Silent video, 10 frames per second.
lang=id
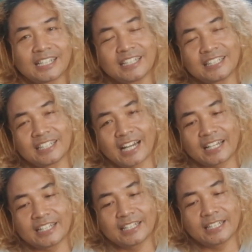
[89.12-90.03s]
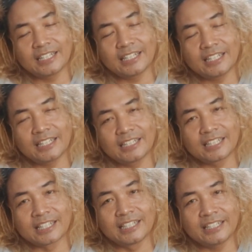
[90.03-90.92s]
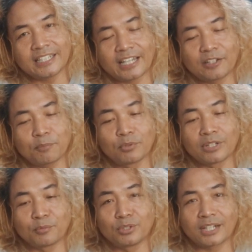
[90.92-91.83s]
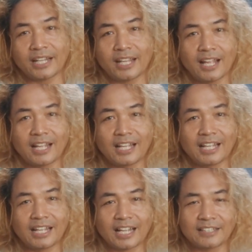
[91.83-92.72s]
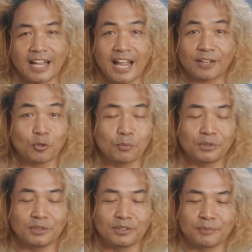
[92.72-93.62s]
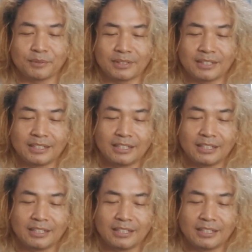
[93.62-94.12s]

gelintiran ini ya gelintiran ya bundar-bundar kayak kacang atom itu loh teman-teman